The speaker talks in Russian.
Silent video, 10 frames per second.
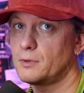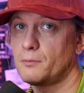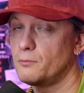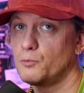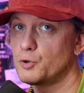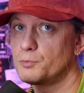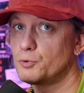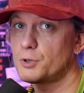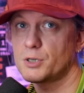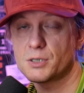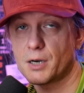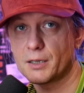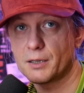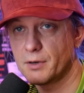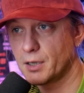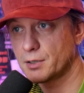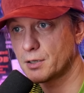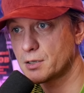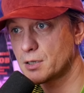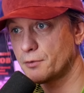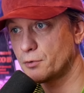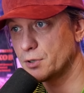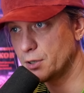там может быть очень странное влияние на ставку,